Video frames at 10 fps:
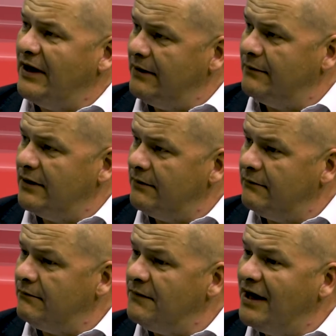danym
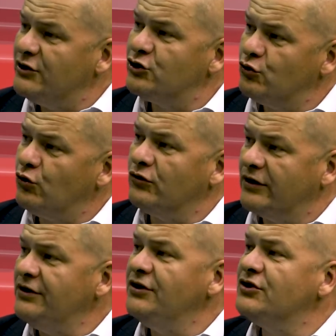miejscu
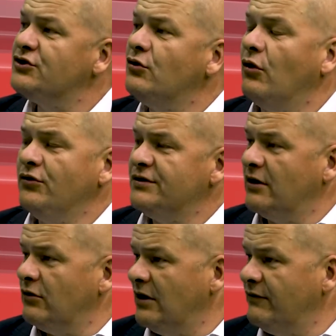konkretnie, gdzie są ogniska
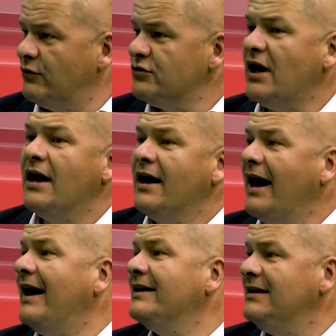koronawirusa,
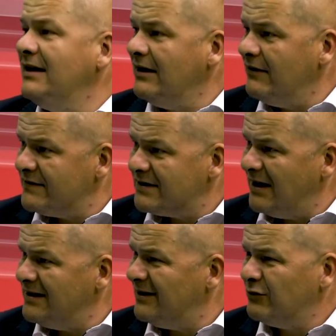a nie w
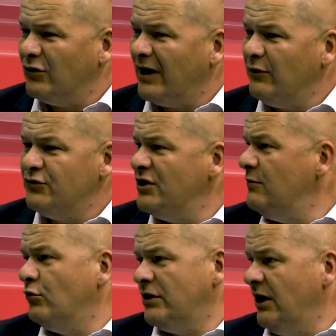skali całego kraju, gdzie nie
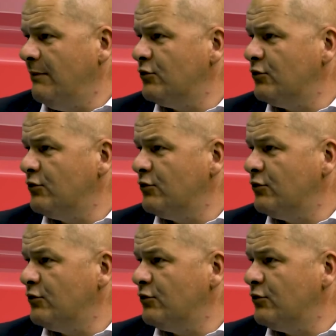było takiej